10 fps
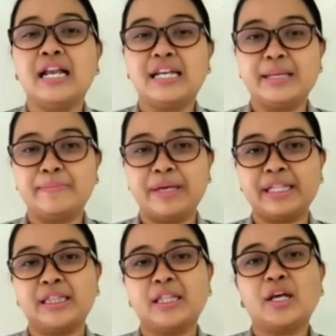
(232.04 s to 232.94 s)

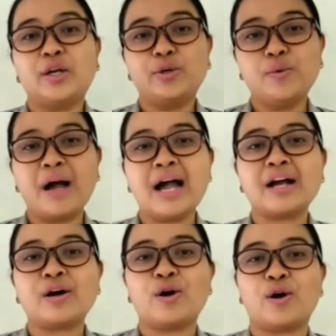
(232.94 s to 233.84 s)
limit 2
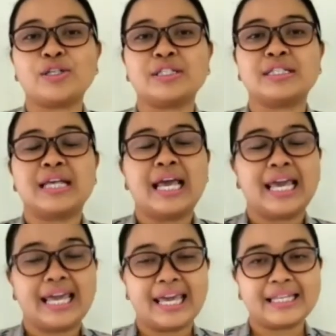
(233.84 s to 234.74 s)
cos
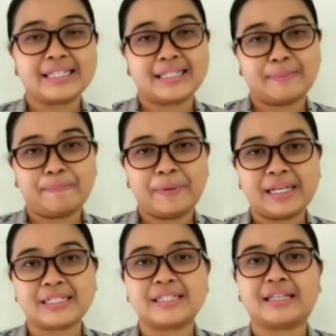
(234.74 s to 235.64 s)
X
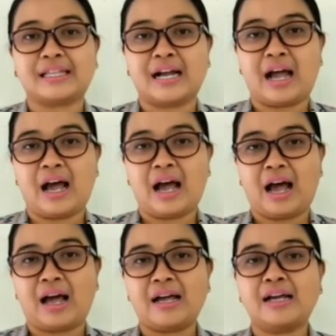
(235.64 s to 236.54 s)
plus setengah H
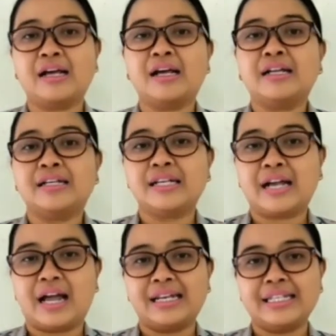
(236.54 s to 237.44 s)

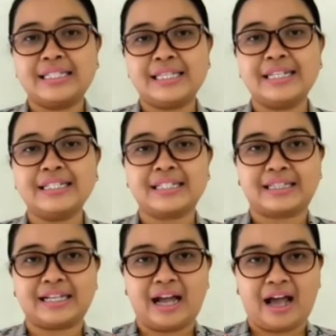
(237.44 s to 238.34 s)
dikali sin
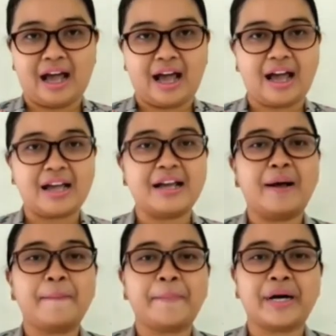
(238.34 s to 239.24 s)
setengah H
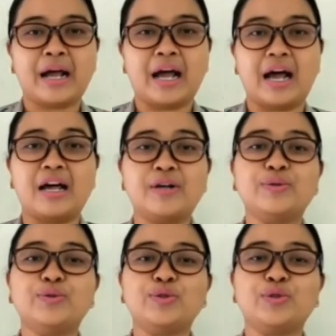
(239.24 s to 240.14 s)
per H
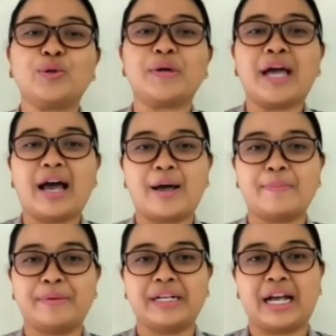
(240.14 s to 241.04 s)
untuk H
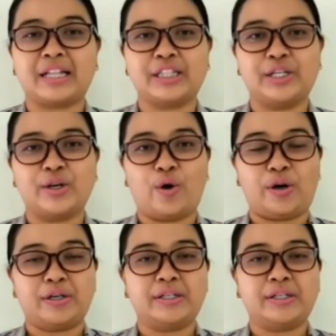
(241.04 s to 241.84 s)
mendekati nol.